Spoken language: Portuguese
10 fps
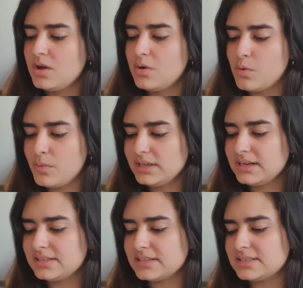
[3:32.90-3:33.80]
Uma
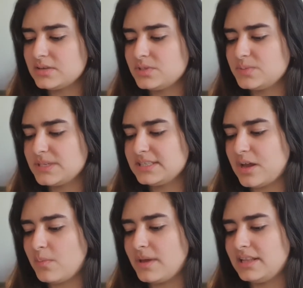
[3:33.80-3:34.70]
hidratação
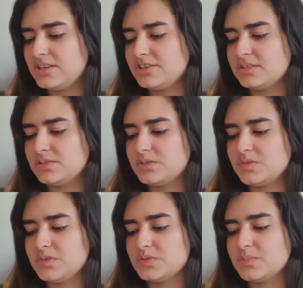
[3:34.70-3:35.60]
especial para deixar seus
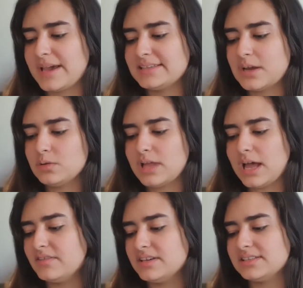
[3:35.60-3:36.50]
fios mais
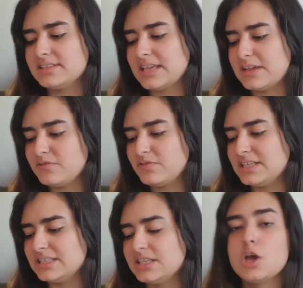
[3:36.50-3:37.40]
saudáveis e sem
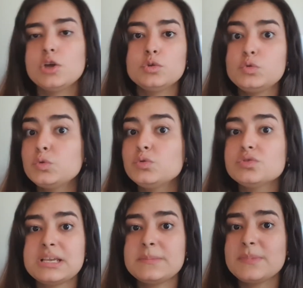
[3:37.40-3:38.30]
frizz. Tudo
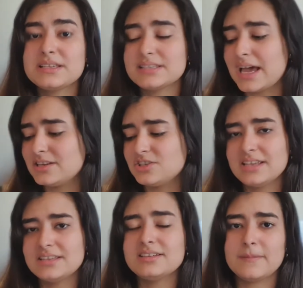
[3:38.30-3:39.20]
sem pesar.
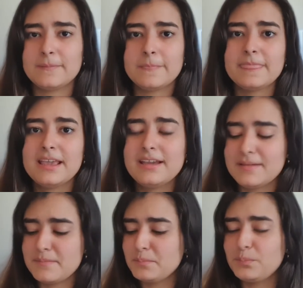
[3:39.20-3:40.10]
Gente,
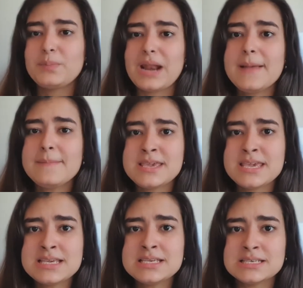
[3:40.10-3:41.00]
pra
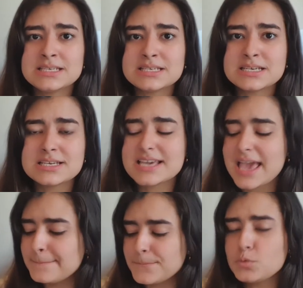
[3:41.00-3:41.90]
mim, é
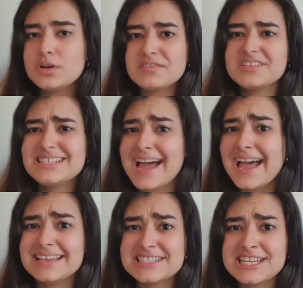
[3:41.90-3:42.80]
pura
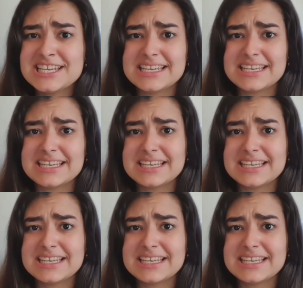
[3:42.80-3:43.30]
verdade.